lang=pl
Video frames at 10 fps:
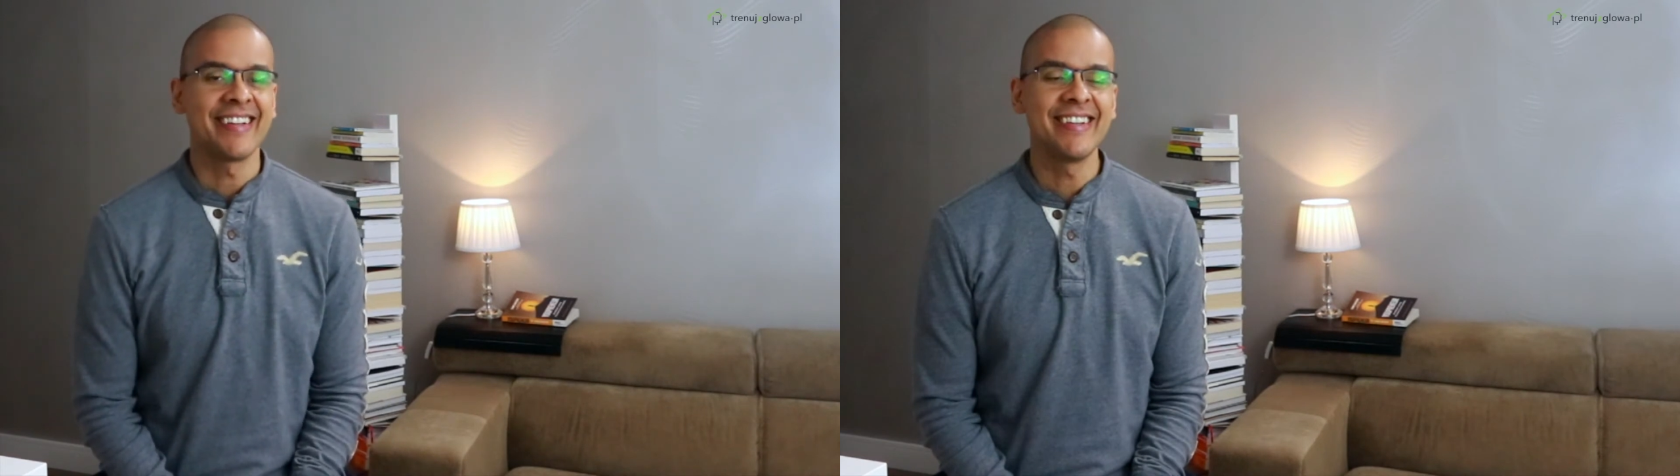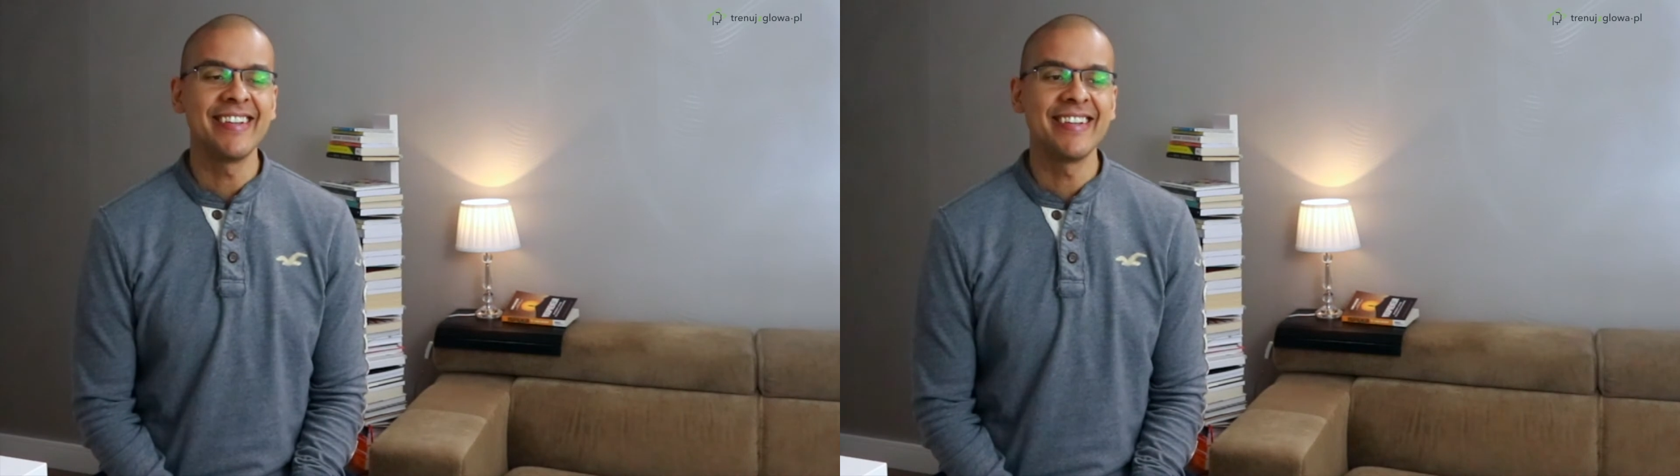
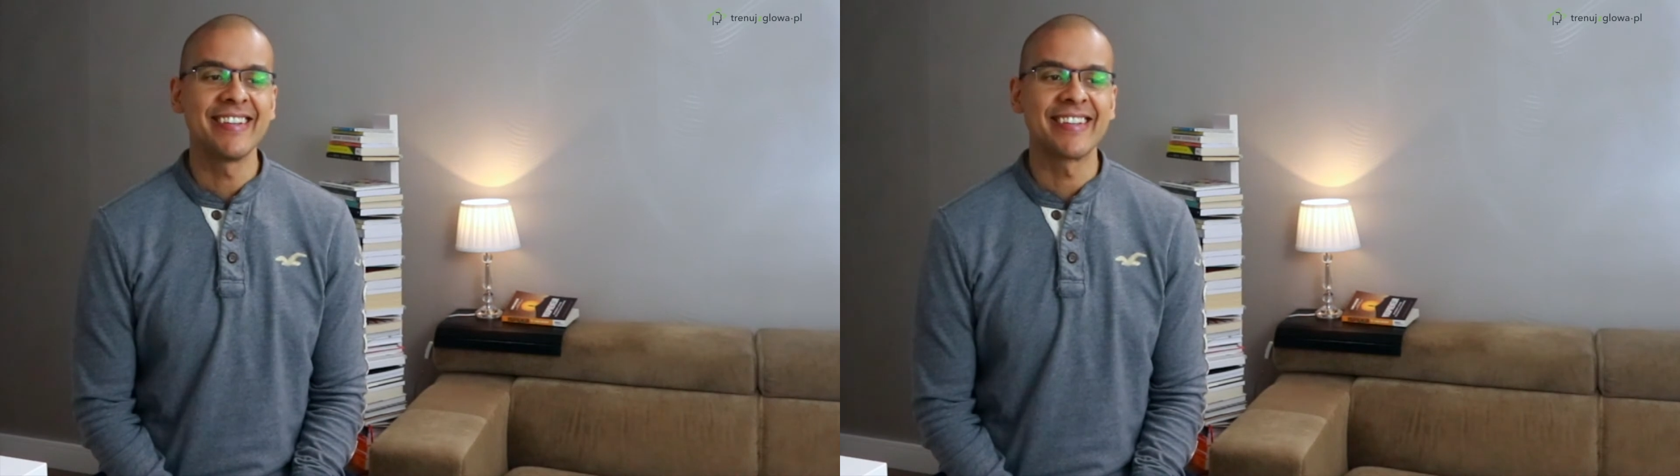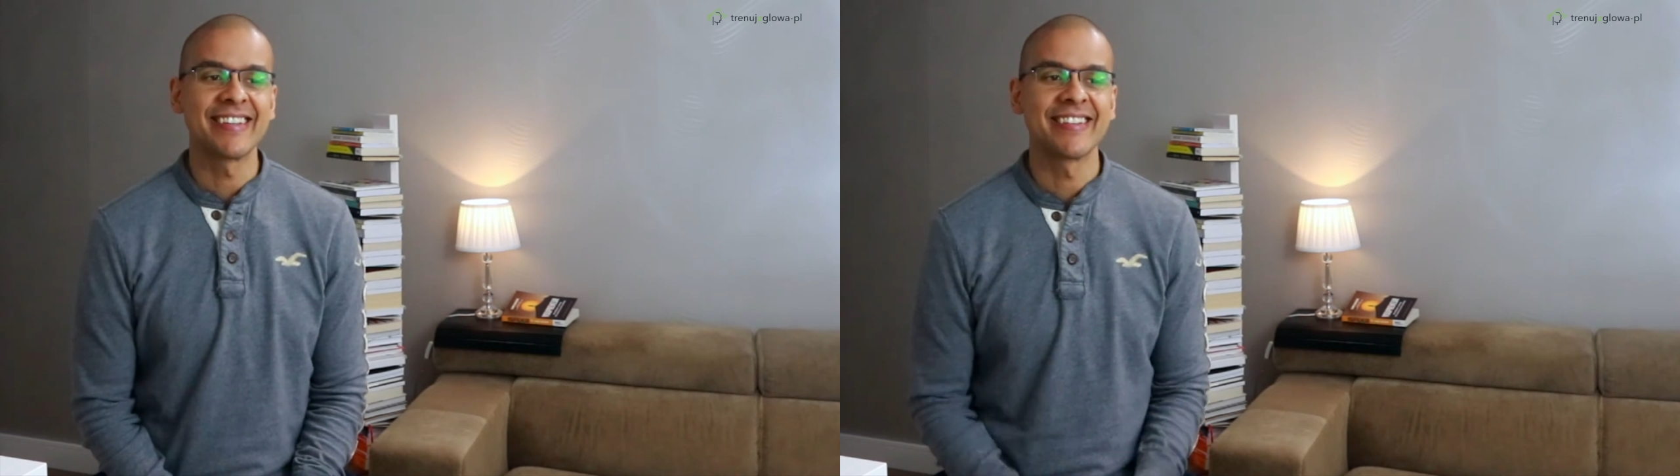
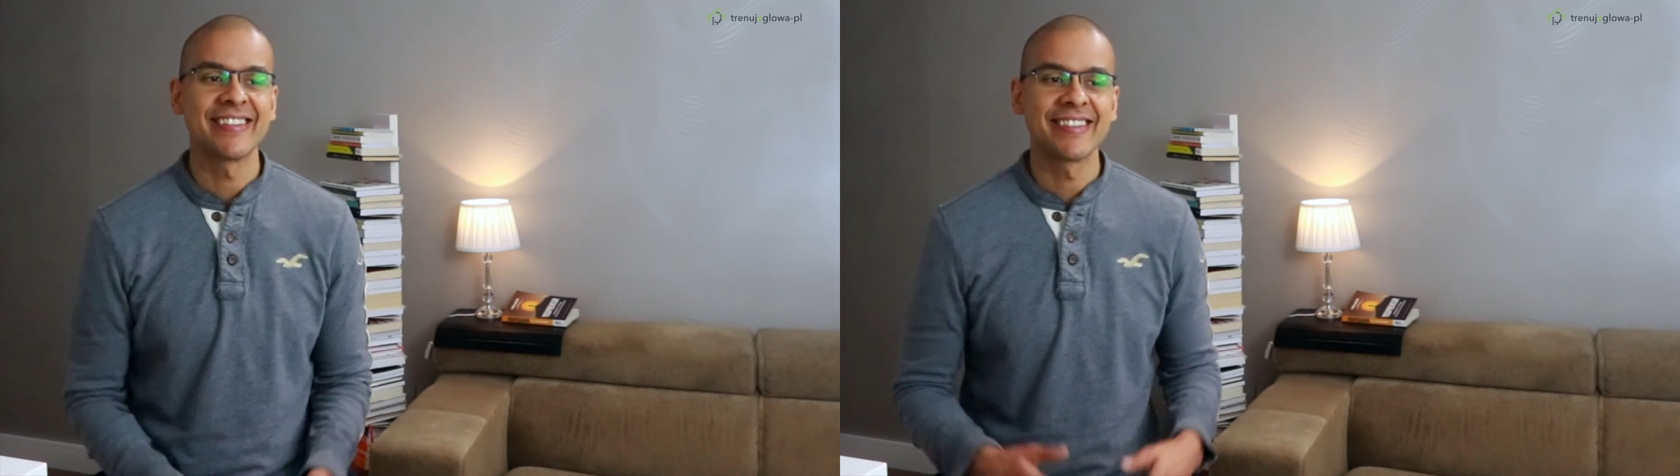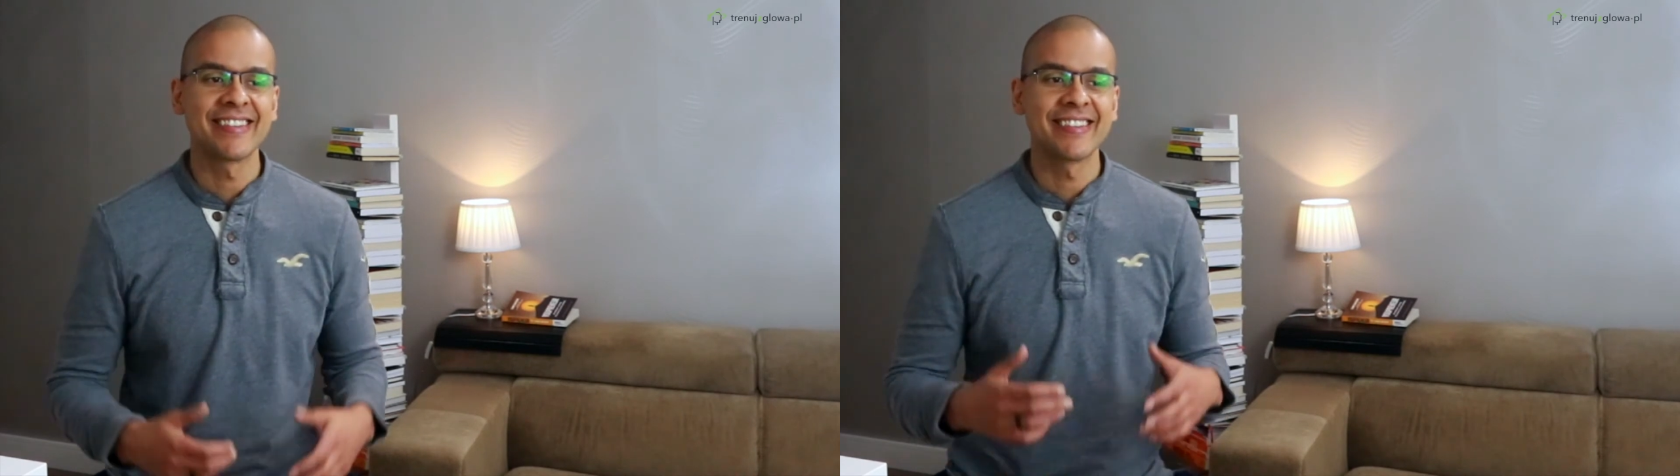I
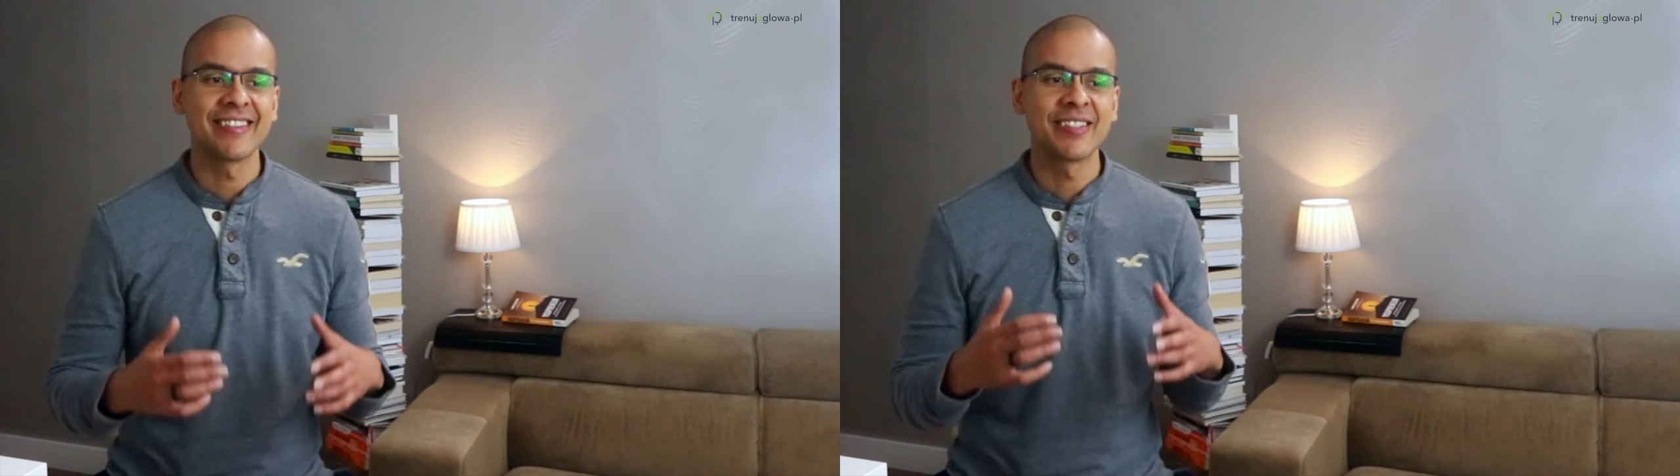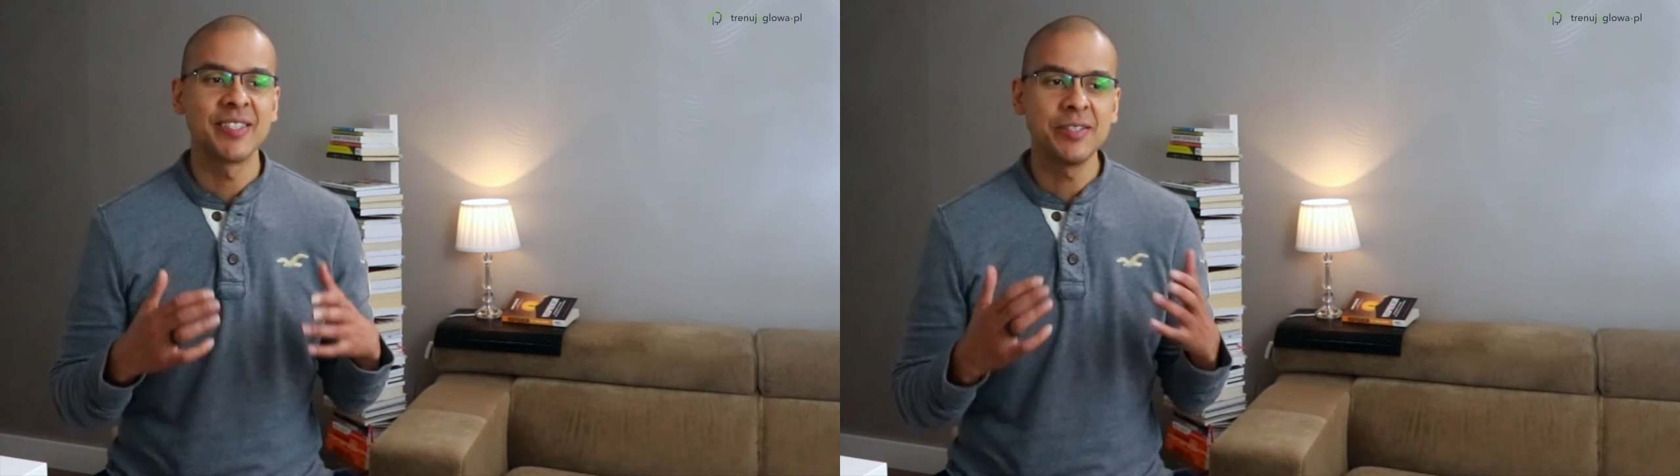
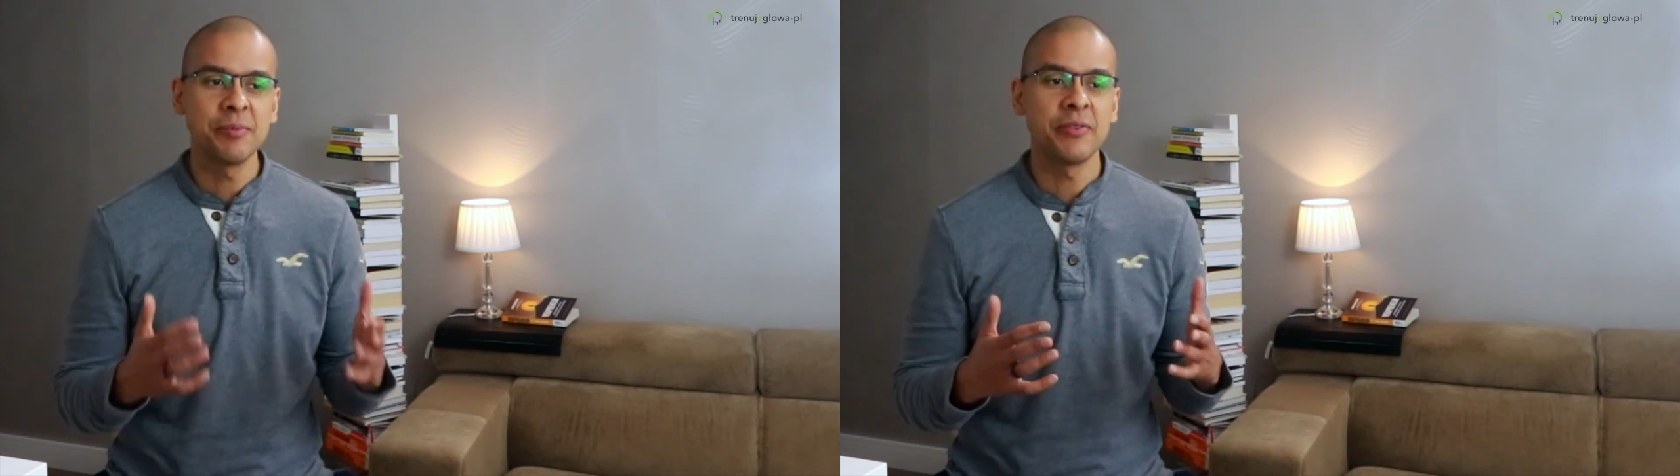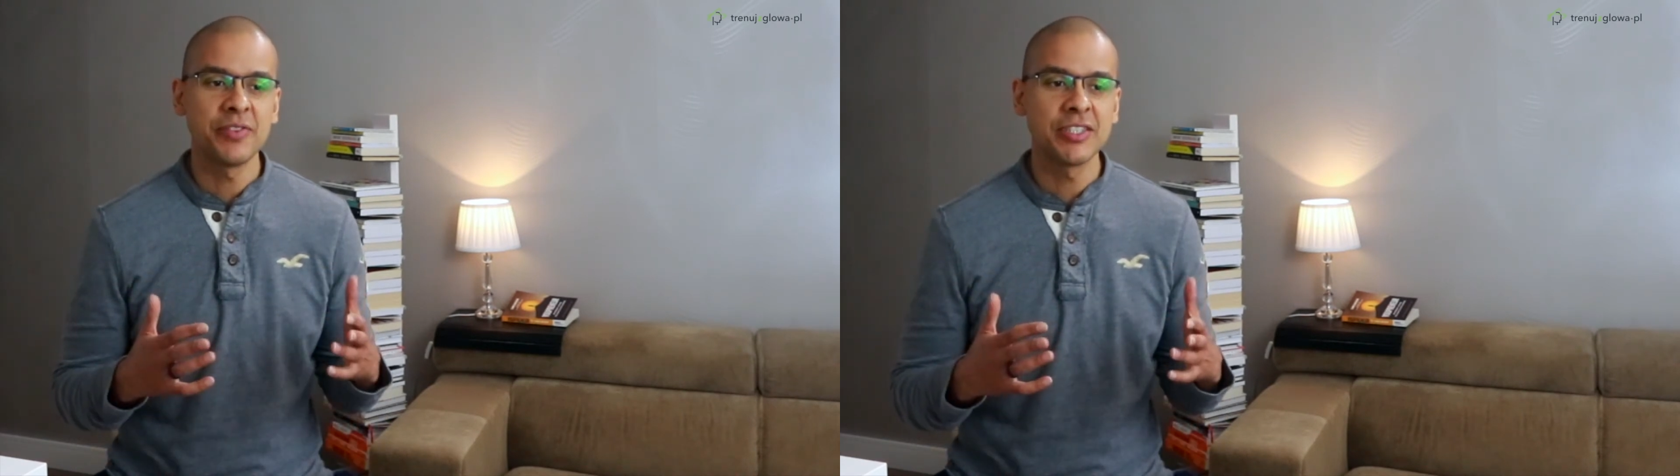chcę Ci
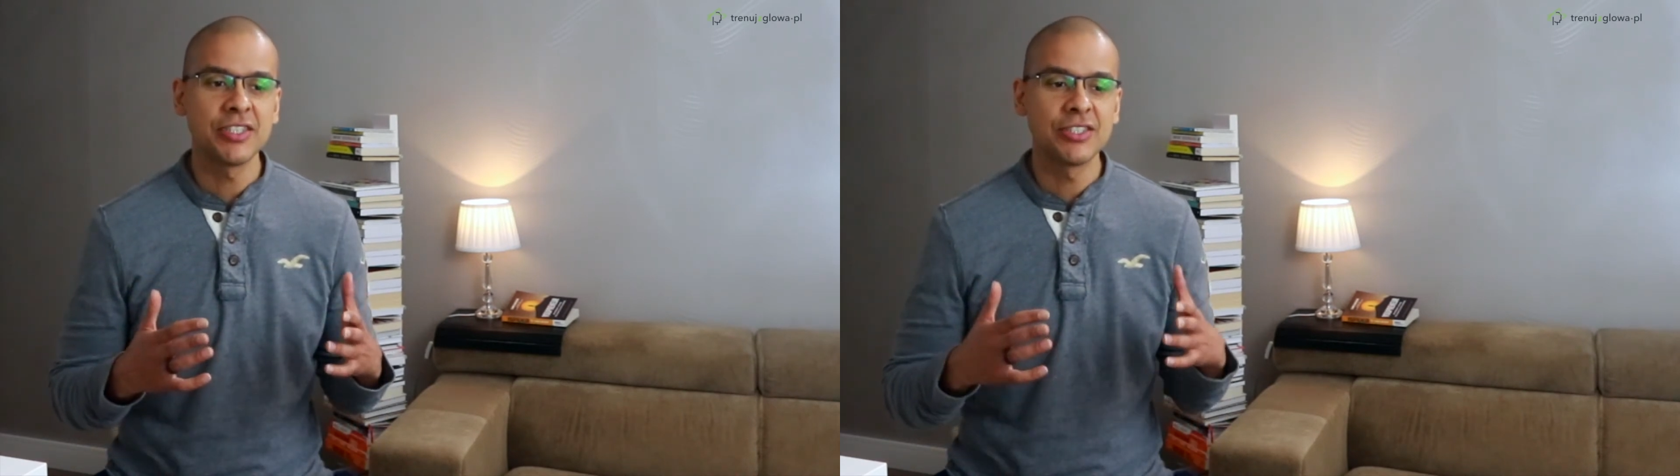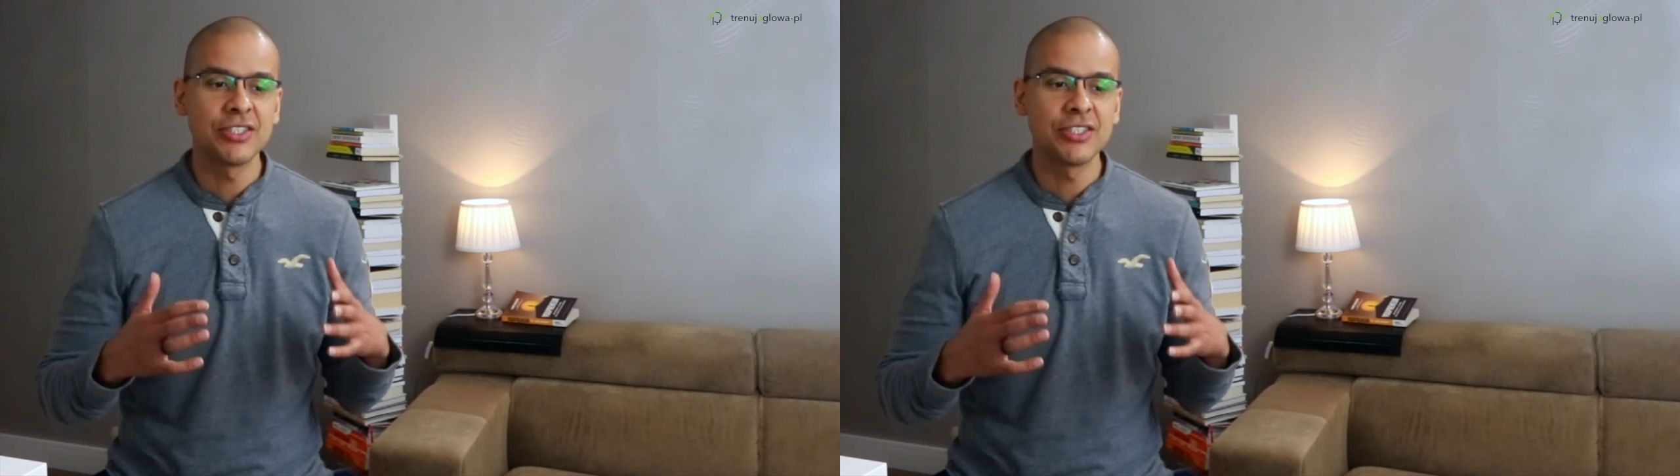powiedzieć,